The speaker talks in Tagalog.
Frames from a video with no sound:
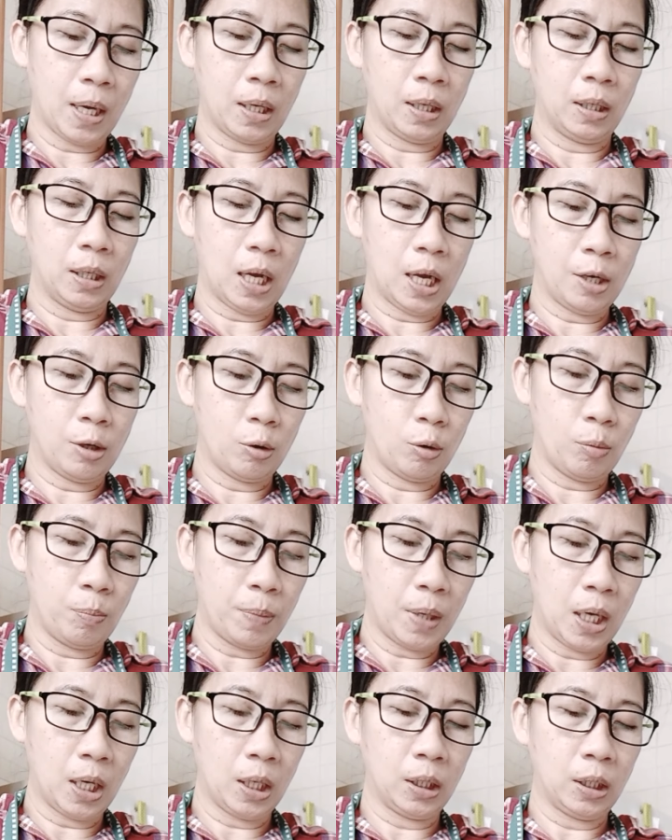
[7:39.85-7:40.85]
pag, ano,
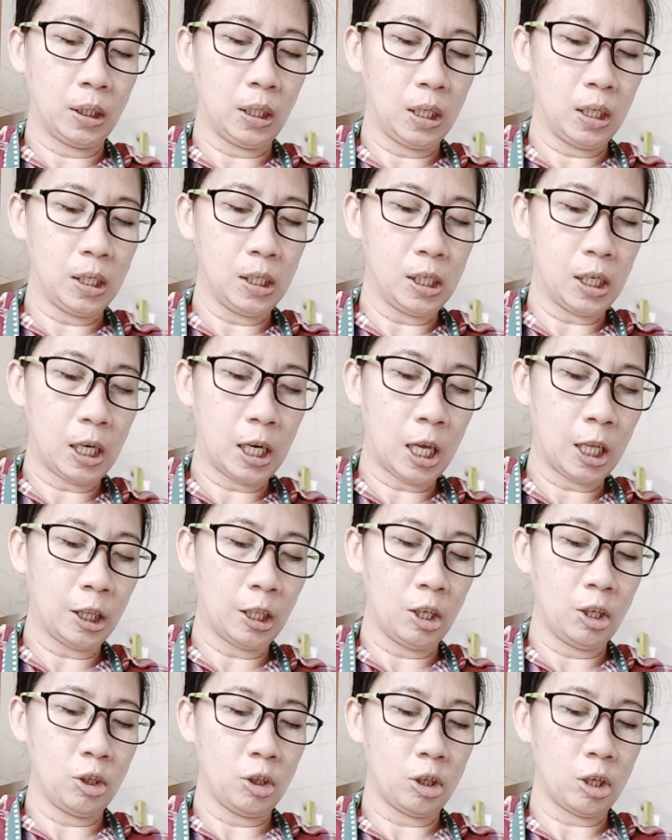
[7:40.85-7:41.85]
pag ginisa
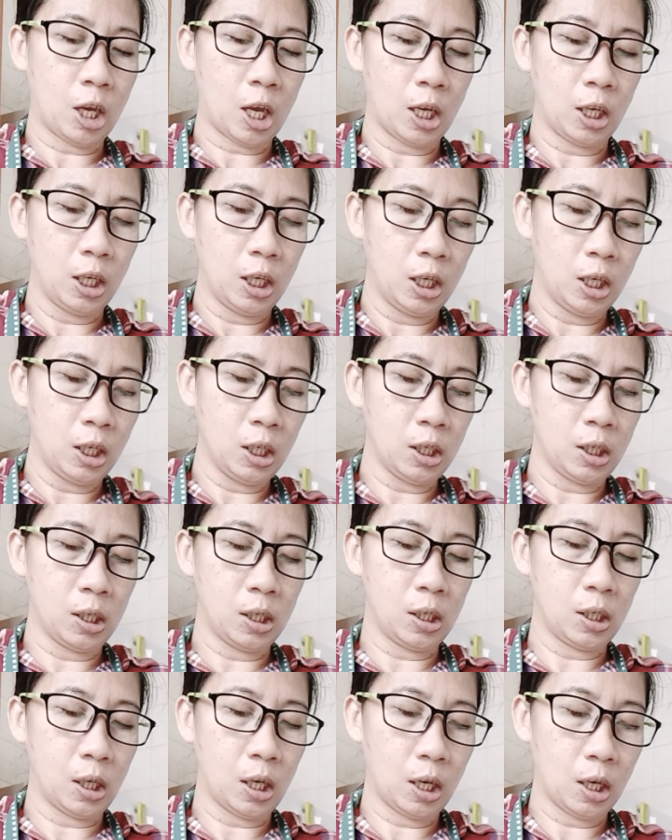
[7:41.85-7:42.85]
natin siya
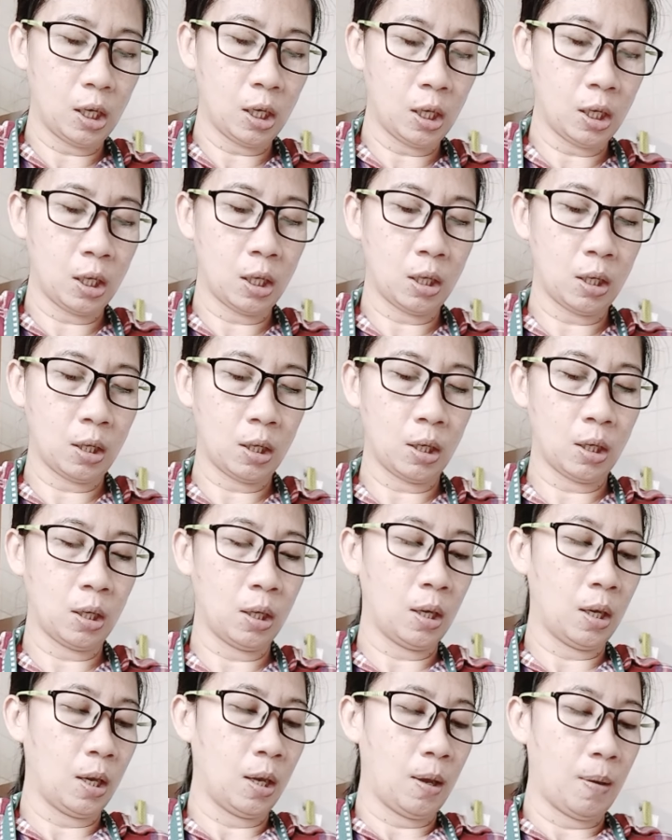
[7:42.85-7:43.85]
is uh, ah,
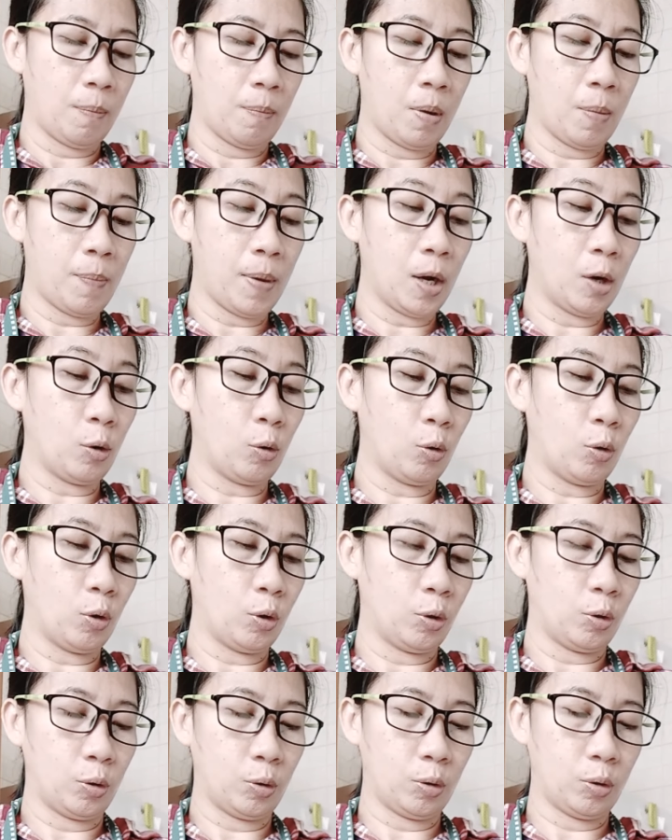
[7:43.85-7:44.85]
mapango.
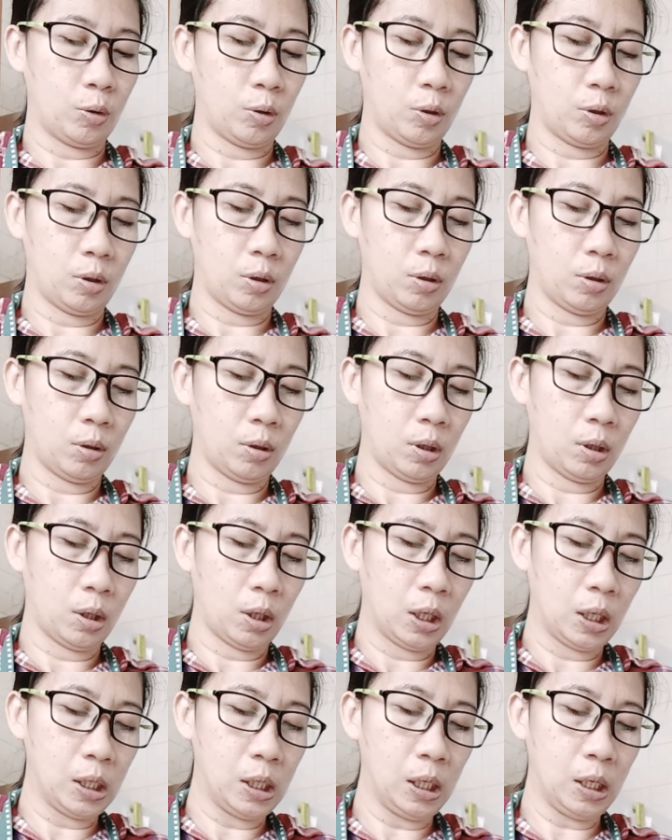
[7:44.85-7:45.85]

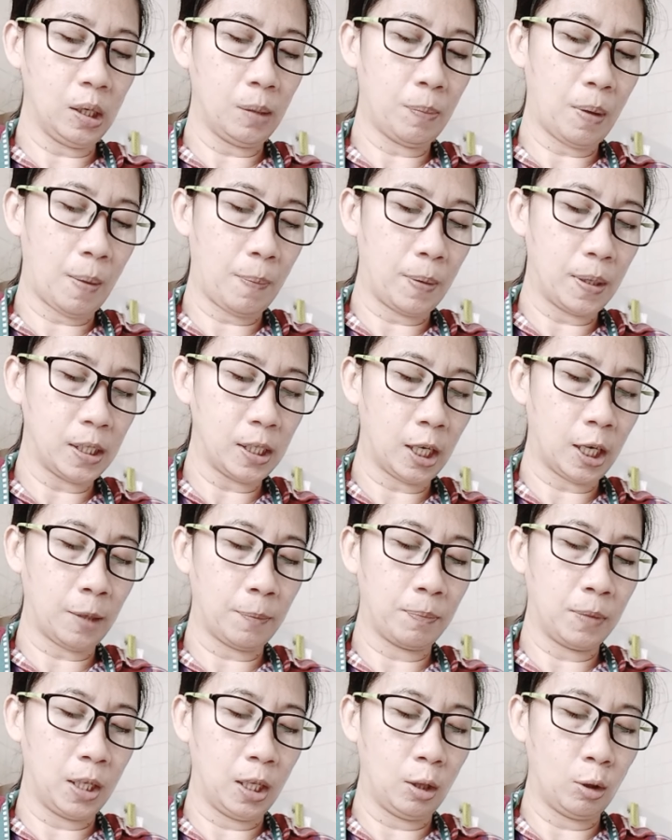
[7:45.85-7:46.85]
Kasi
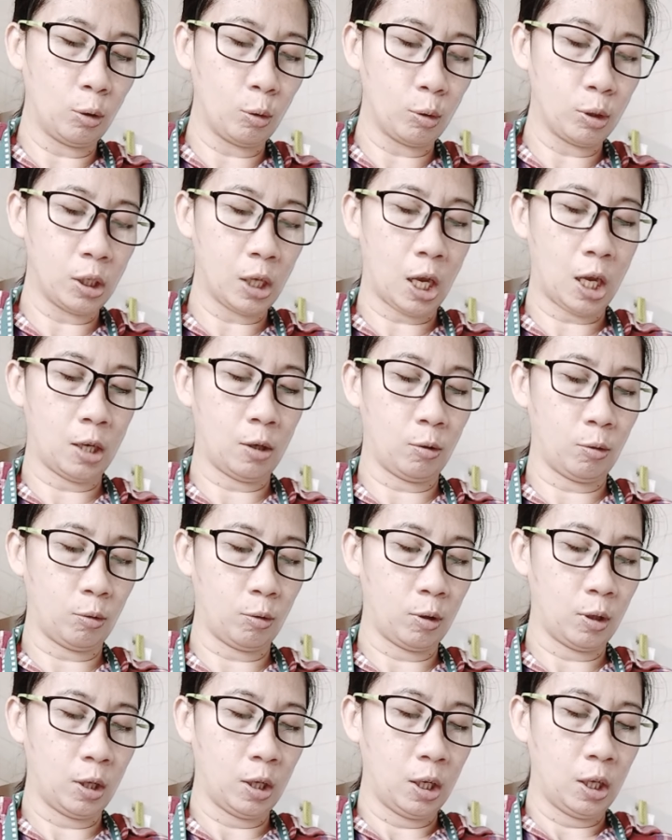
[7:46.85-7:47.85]
nagpapasarap din to sa, ano,
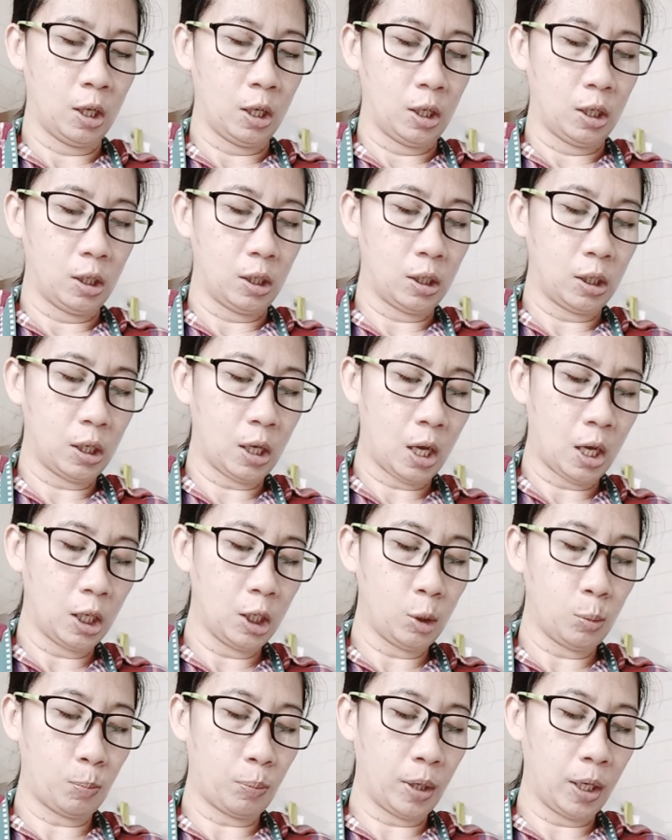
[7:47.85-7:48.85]
sa
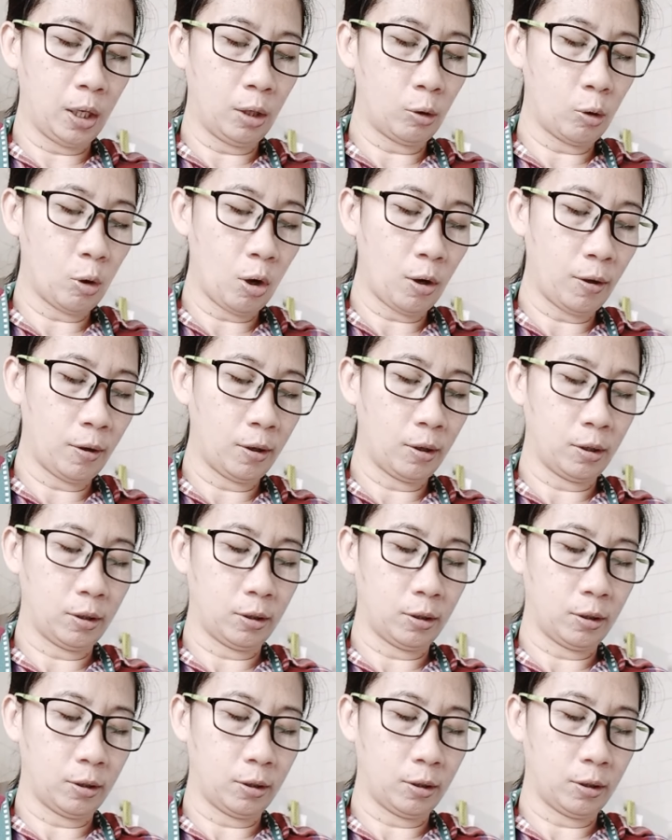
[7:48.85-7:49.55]
spring roll.